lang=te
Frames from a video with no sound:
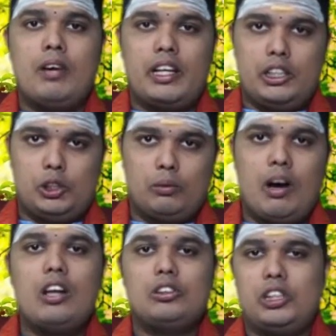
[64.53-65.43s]
మనకి
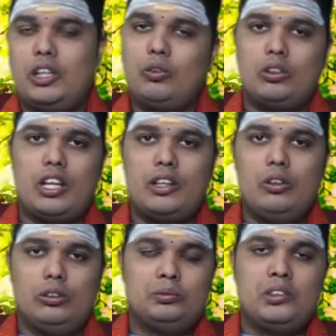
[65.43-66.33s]
శుభాలు
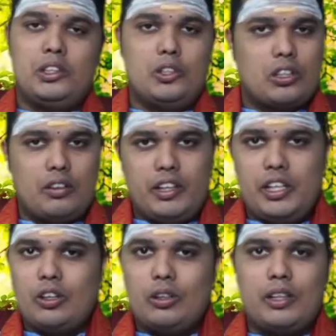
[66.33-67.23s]
చేకూరుతాయో ఈ యొక్క
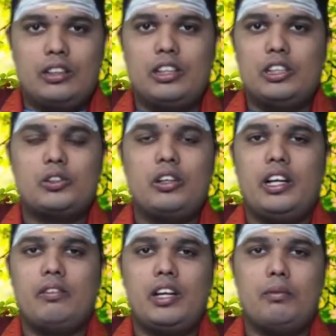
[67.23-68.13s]
వీడియోలో మనం
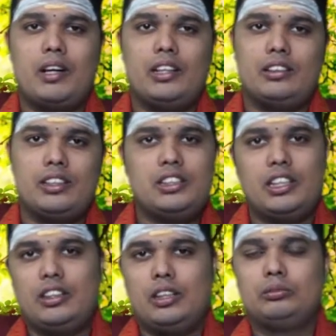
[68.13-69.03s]
తెలుసుకునేటువంటి ప్రయత్నం
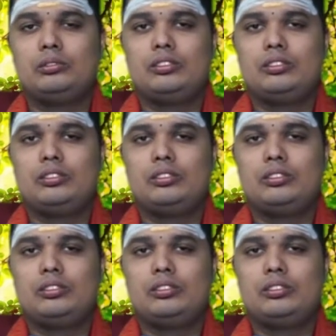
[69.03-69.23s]
చేద్దాం